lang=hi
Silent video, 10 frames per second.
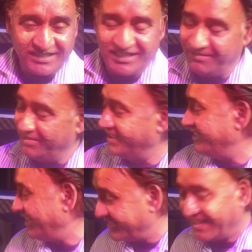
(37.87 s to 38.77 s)
कि हमने
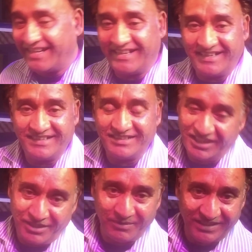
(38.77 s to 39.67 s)
किया क्या है
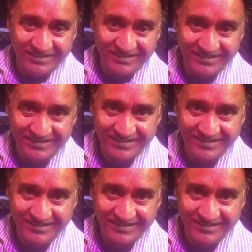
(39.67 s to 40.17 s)
धन्यवाद